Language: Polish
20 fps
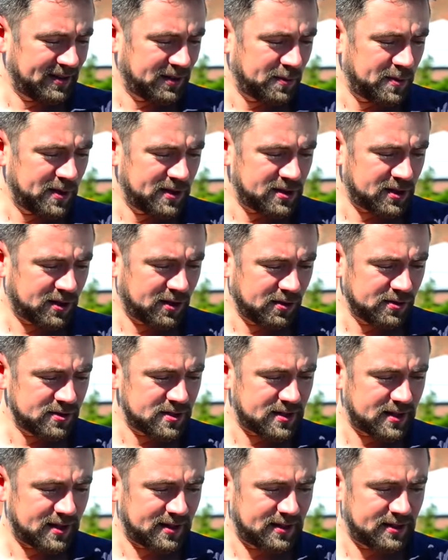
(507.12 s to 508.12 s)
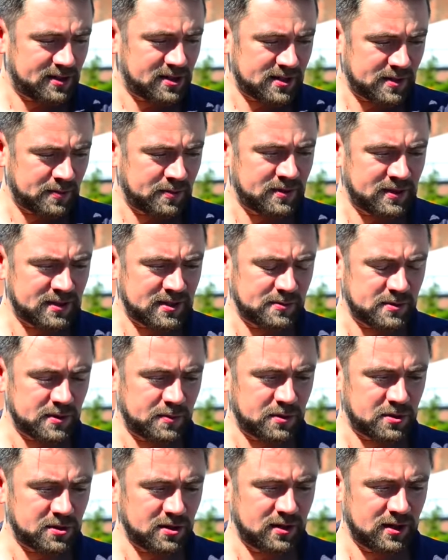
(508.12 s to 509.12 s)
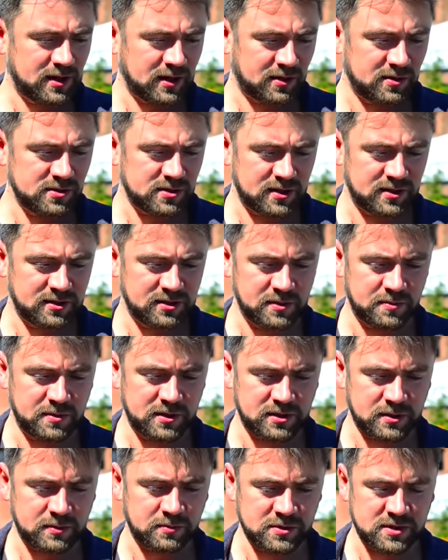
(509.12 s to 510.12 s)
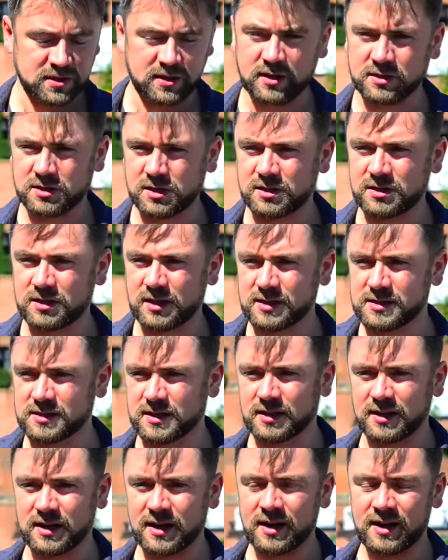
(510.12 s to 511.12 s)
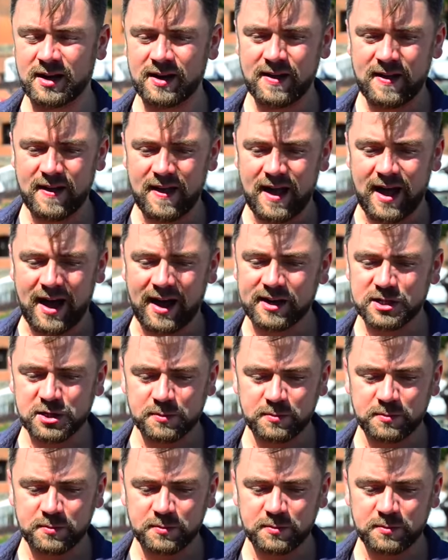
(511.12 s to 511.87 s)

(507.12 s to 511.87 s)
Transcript: to będzie koncert, że jestem zaproszony na koncert, gdzie będzie muzyka chrześcijańska grana, ale